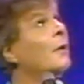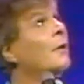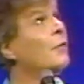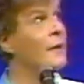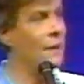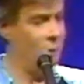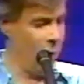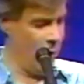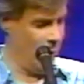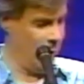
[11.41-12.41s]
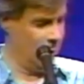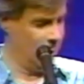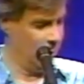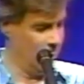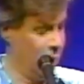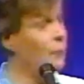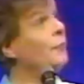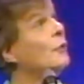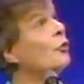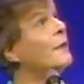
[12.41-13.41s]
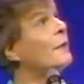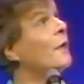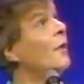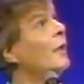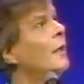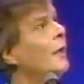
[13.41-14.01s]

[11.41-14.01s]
Vous ne le savez pas. Ah. Vous venez juste les savoir?